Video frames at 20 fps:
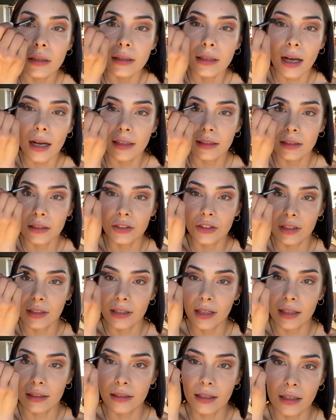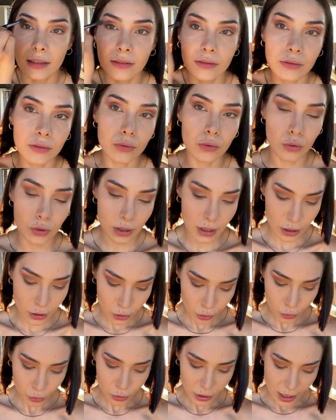Yaydıkça zaten
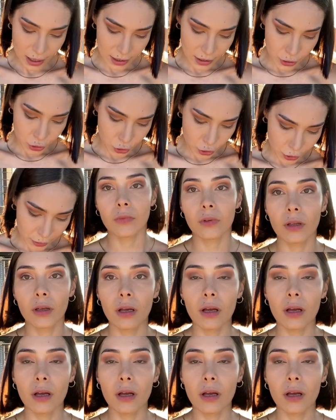düzeliyor, güzelleşiyor.